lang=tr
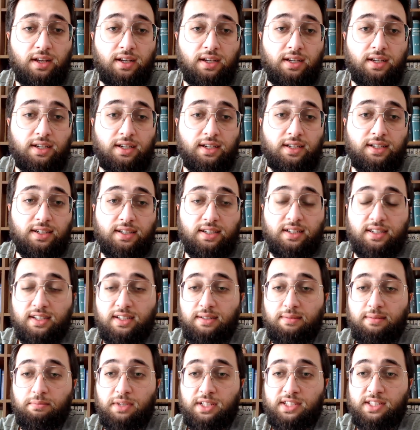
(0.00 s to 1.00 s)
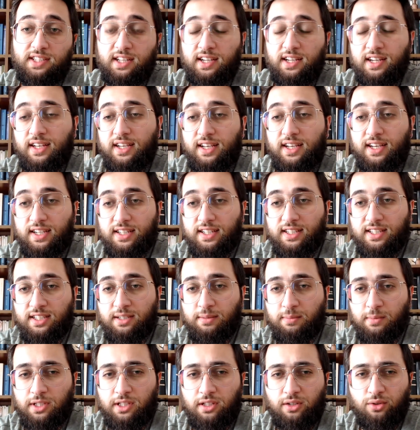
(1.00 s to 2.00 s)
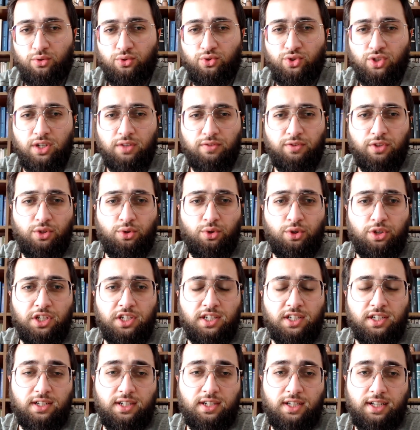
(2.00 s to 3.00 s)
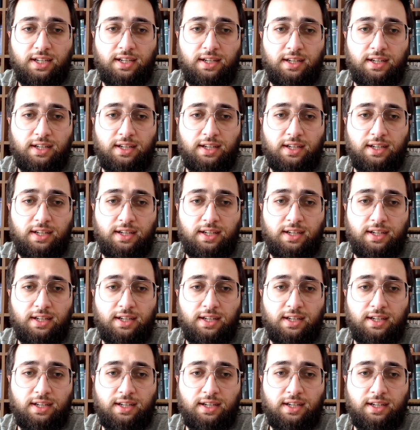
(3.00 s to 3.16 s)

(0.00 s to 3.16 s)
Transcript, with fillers: E, meseleye girmeden önce videoyu